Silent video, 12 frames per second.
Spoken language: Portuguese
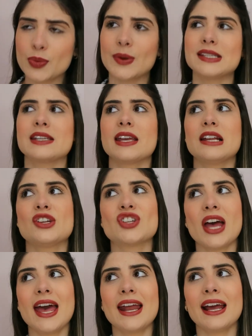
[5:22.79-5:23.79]
Tipo assim, ele
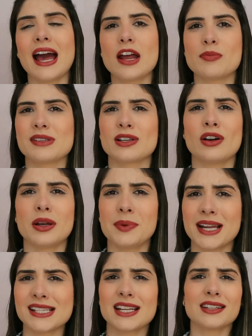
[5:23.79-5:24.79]
já era caro, mas agora
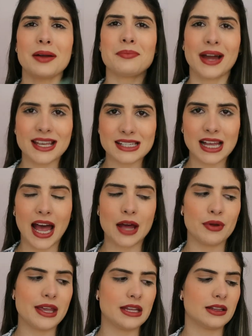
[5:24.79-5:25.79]
parece que ele tá mais
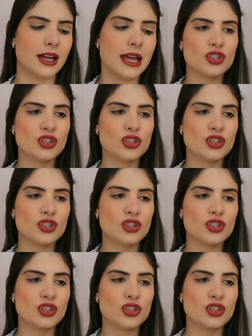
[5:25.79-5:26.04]
caro ainda.